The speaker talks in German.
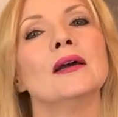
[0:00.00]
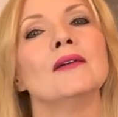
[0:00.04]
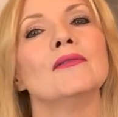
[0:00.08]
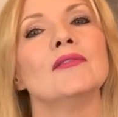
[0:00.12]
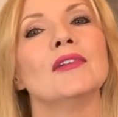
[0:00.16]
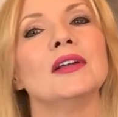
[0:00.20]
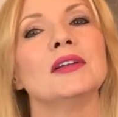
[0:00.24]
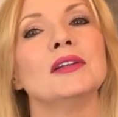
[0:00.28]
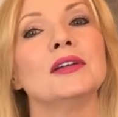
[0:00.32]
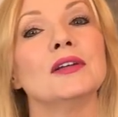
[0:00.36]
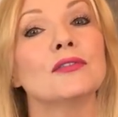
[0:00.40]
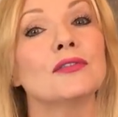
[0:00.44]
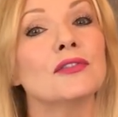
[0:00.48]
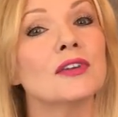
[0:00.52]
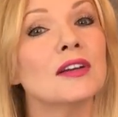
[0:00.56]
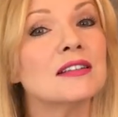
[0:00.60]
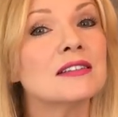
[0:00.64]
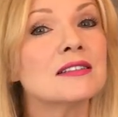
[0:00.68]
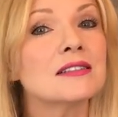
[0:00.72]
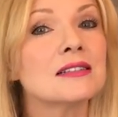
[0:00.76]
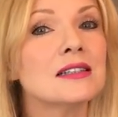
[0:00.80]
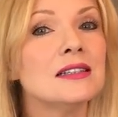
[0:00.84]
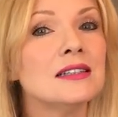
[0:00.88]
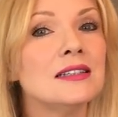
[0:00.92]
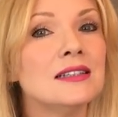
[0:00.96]
Wenn ihr
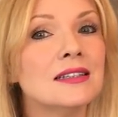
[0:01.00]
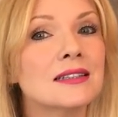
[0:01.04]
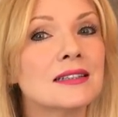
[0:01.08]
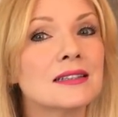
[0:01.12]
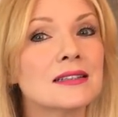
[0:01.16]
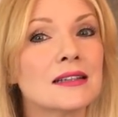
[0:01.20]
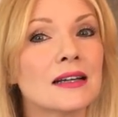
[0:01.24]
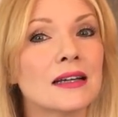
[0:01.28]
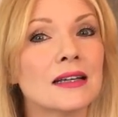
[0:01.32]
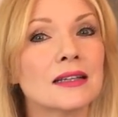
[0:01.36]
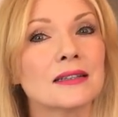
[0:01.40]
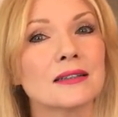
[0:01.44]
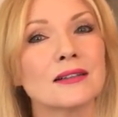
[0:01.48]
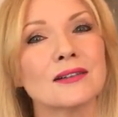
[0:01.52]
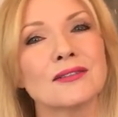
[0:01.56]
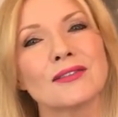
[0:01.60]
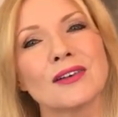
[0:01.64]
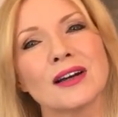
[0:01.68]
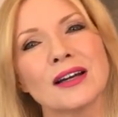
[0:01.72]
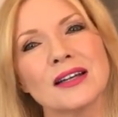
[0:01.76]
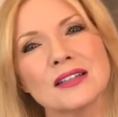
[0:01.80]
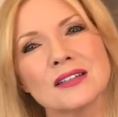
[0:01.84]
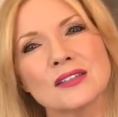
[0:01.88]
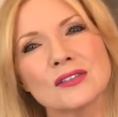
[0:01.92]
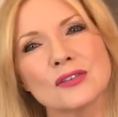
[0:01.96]
fest liiert seid,
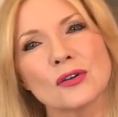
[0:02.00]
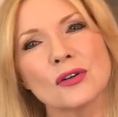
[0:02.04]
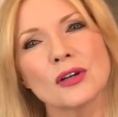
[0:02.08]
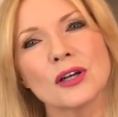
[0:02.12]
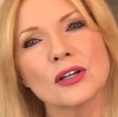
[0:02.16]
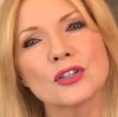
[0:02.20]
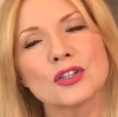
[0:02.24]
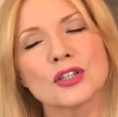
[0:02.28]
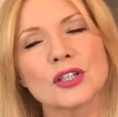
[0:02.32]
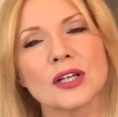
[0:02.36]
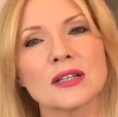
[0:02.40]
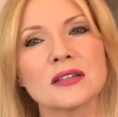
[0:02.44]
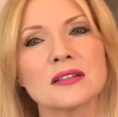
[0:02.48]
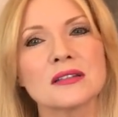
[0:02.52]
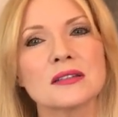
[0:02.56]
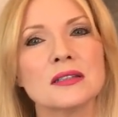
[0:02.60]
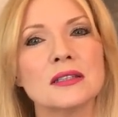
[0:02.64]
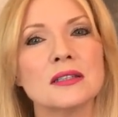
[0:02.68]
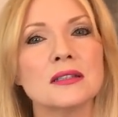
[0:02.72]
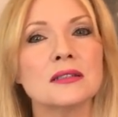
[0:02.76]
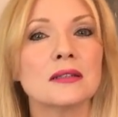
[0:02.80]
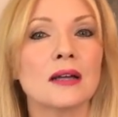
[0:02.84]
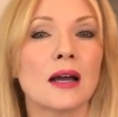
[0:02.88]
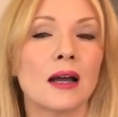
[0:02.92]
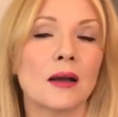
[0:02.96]
weist euren Schatz
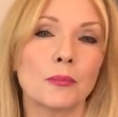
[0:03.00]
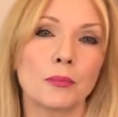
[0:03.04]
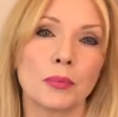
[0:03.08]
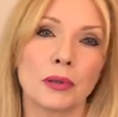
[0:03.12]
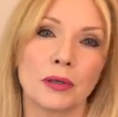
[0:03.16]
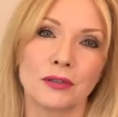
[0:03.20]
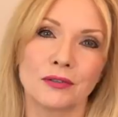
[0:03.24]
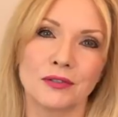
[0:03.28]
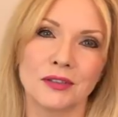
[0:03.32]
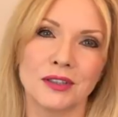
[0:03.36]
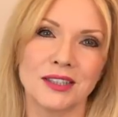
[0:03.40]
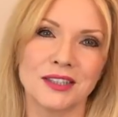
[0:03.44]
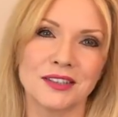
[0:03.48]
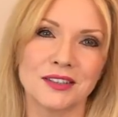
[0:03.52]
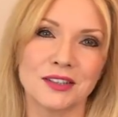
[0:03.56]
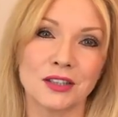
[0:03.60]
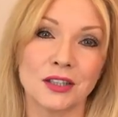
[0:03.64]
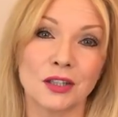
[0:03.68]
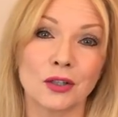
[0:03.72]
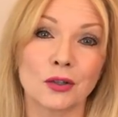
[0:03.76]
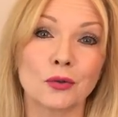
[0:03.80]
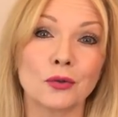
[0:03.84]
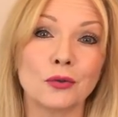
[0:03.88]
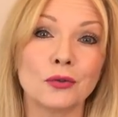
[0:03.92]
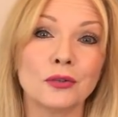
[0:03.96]
nicht ab, wenn er
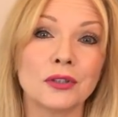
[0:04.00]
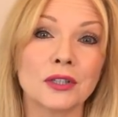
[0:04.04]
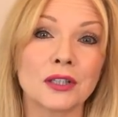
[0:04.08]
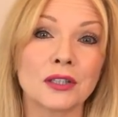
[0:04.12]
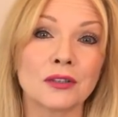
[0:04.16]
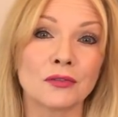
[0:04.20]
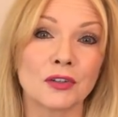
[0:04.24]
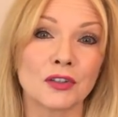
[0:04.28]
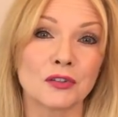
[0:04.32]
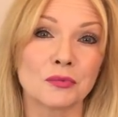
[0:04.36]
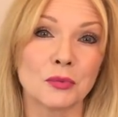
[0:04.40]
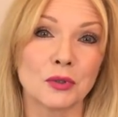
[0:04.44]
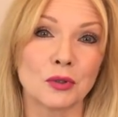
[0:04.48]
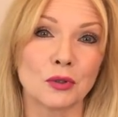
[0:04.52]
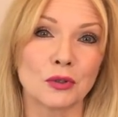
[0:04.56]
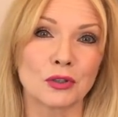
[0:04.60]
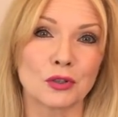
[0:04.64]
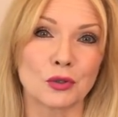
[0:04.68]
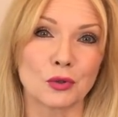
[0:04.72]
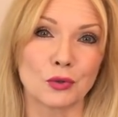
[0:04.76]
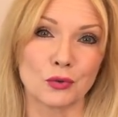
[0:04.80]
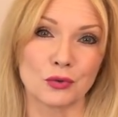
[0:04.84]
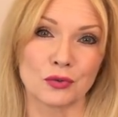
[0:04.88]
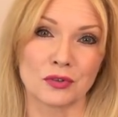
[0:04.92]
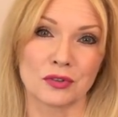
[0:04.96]
sich erkundigt, was mit
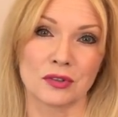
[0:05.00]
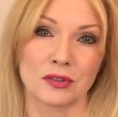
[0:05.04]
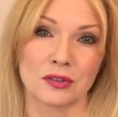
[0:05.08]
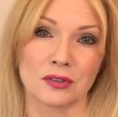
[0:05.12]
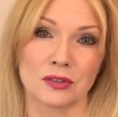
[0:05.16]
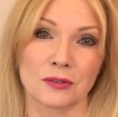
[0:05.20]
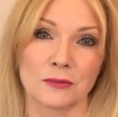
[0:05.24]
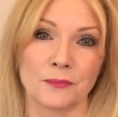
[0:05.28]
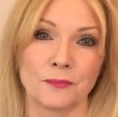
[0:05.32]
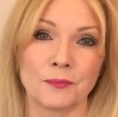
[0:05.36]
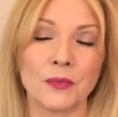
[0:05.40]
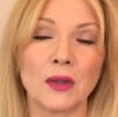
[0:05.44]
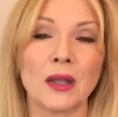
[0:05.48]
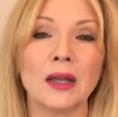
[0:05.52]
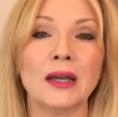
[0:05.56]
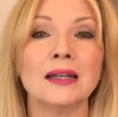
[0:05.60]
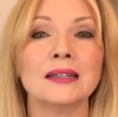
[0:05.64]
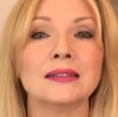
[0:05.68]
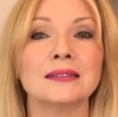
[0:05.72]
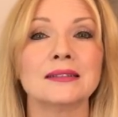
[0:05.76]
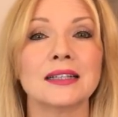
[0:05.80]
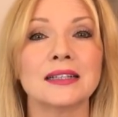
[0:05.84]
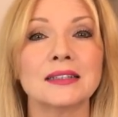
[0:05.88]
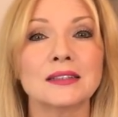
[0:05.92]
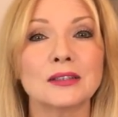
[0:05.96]
euch los ist.
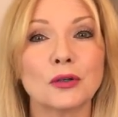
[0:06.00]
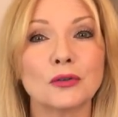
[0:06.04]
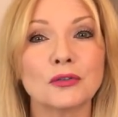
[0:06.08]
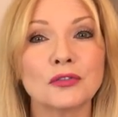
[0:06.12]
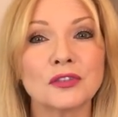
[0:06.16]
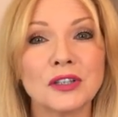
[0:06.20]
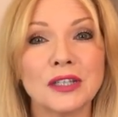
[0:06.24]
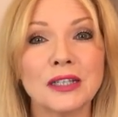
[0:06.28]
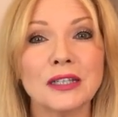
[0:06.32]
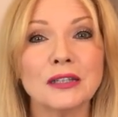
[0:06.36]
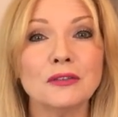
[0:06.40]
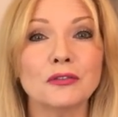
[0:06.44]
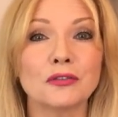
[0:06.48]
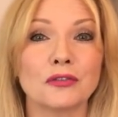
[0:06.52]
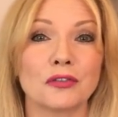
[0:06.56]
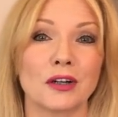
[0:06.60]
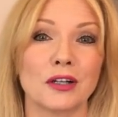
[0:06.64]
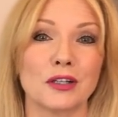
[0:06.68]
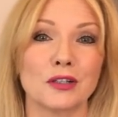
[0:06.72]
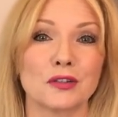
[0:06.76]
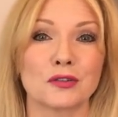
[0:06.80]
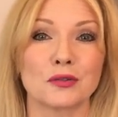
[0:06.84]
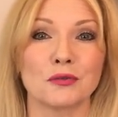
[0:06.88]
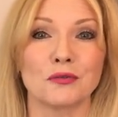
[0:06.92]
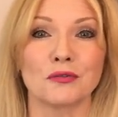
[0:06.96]
Denkt auf jeden
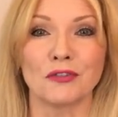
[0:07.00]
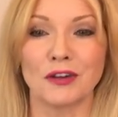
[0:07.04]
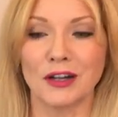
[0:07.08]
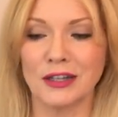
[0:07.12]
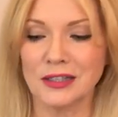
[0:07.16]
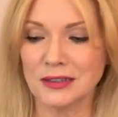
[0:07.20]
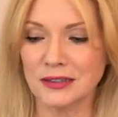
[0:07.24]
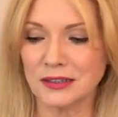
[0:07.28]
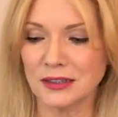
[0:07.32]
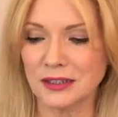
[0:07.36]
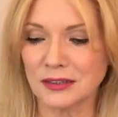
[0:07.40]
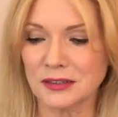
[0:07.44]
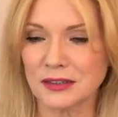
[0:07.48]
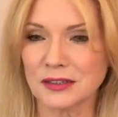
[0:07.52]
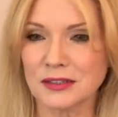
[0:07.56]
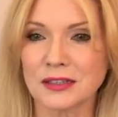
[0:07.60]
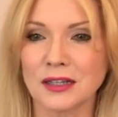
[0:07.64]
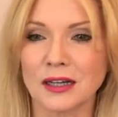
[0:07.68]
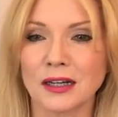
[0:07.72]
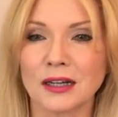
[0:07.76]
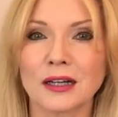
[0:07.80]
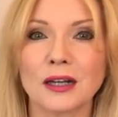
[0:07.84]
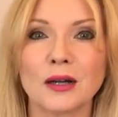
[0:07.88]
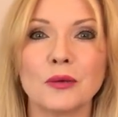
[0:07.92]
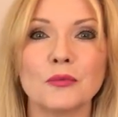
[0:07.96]
Fall zum
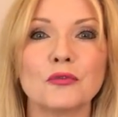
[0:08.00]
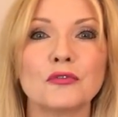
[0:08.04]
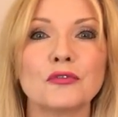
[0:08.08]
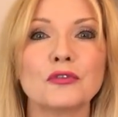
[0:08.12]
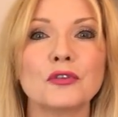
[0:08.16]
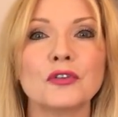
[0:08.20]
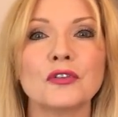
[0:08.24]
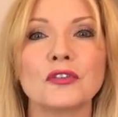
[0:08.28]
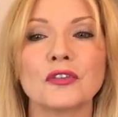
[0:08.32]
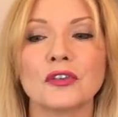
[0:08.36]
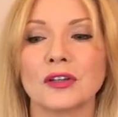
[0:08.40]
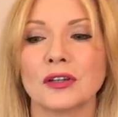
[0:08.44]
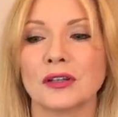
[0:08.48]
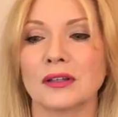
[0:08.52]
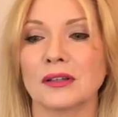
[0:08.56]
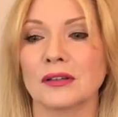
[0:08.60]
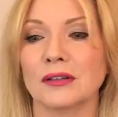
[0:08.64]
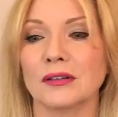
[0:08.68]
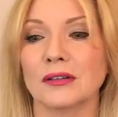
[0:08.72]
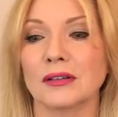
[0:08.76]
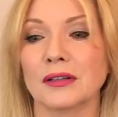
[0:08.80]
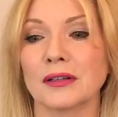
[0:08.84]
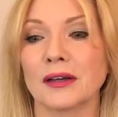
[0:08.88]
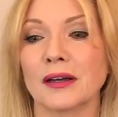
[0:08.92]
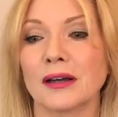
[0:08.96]
Valentinstag am
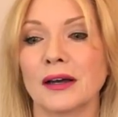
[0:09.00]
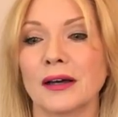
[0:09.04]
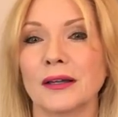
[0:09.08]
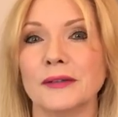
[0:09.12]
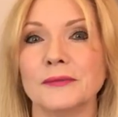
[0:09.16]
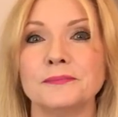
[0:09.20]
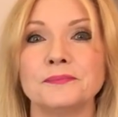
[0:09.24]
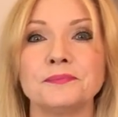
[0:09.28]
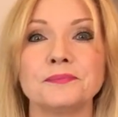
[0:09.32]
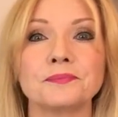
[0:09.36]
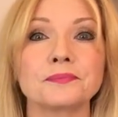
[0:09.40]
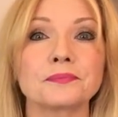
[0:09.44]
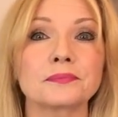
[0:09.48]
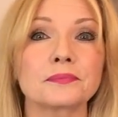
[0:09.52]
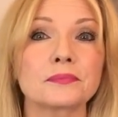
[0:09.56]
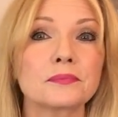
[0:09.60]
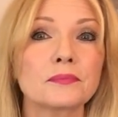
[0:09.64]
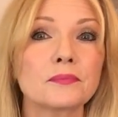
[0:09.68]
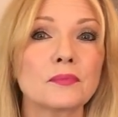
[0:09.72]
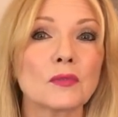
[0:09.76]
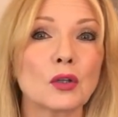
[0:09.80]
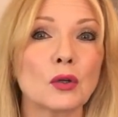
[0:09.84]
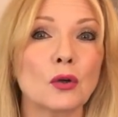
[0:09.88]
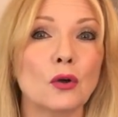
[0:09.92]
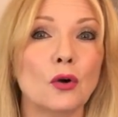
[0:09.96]
14. daran,
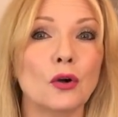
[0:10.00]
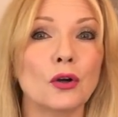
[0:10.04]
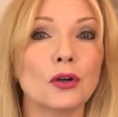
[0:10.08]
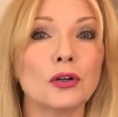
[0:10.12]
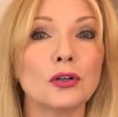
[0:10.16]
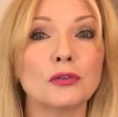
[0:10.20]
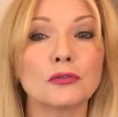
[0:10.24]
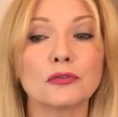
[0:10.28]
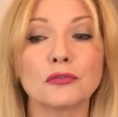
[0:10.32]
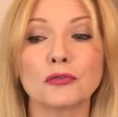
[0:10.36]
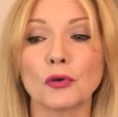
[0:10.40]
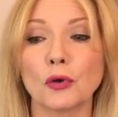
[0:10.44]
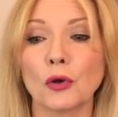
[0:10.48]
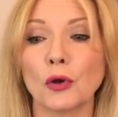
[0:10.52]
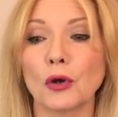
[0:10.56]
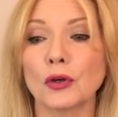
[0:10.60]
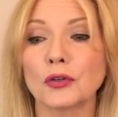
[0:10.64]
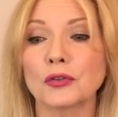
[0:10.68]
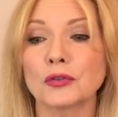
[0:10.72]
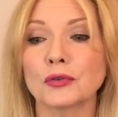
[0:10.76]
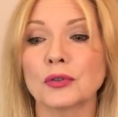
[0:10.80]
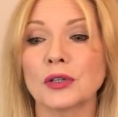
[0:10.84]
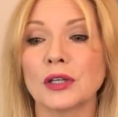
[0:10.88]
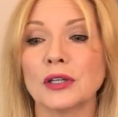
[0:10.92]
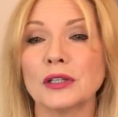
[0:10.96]
euren
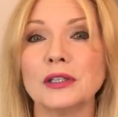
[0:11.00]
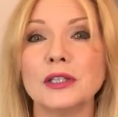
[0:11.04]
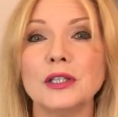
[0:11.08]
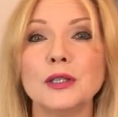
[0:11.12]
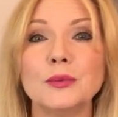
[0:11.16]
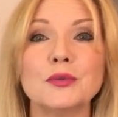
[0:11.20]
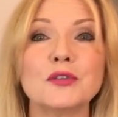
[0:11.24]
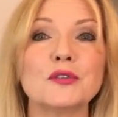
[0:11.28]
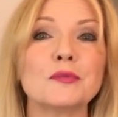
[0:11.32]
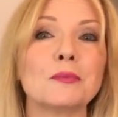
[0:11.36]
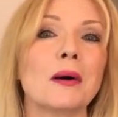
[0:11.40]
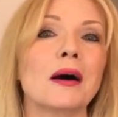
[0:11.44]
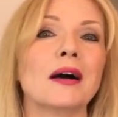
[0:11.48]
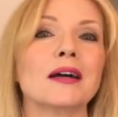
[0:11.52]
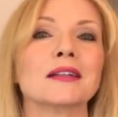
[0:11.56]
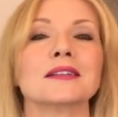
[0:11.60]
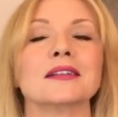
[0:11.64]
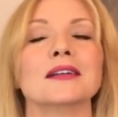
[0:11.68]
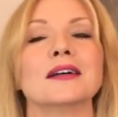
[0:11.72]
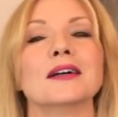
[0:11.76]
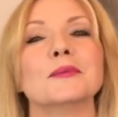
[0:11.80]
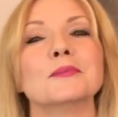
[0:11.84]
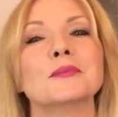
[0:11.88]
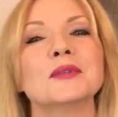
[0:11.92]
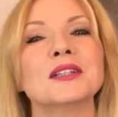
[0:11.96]
Flirt oder
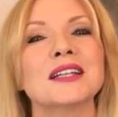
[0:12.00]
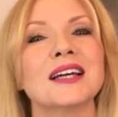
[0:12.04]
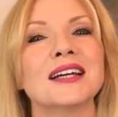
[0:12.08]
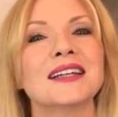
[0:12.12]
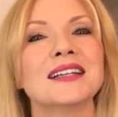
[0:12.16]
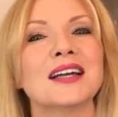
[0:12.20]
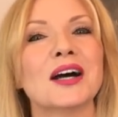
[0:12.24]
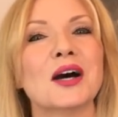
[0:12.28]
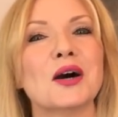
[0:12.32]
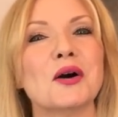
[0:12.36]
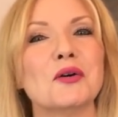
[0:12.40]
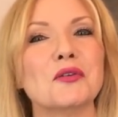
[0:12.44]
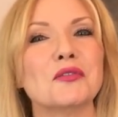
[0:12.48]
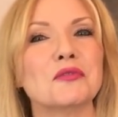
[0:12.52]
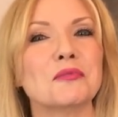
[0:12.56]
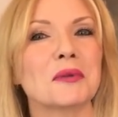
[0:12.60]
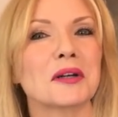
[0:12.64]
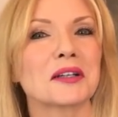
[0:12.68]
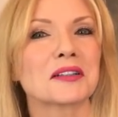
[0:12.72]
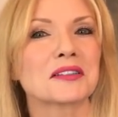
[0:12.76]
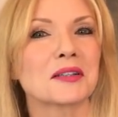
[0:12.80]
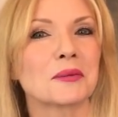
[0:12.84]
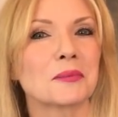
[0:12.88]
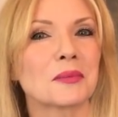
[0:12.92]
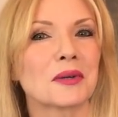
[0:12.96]
Liebespartner mit einer
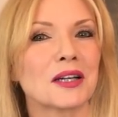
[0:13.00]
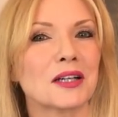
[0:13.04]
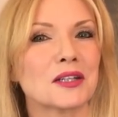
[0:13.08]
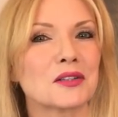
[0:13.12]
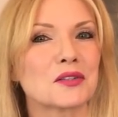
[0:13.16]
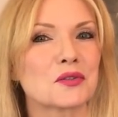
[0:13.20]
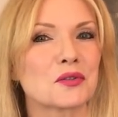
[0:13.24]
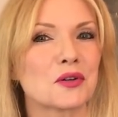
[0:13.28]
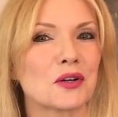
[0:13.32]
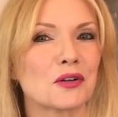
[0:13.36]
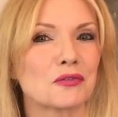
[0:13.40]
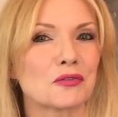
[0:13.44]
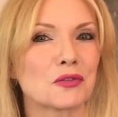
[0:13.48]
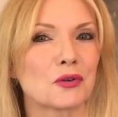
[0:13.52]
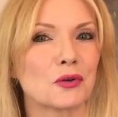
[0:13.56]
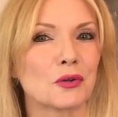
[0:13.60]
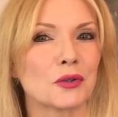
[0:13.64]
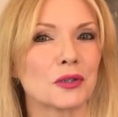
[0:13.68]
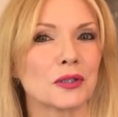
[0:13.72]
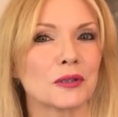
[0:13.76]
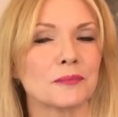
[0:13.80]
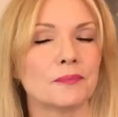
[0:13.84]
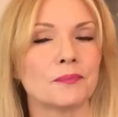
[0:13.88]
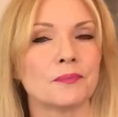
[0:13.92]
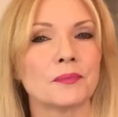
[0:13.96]
Aufmerksamkeit zu
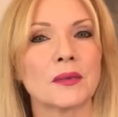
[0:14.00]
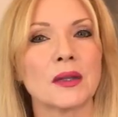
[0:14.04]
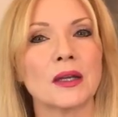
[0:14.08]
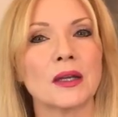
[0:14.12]
erfreuen.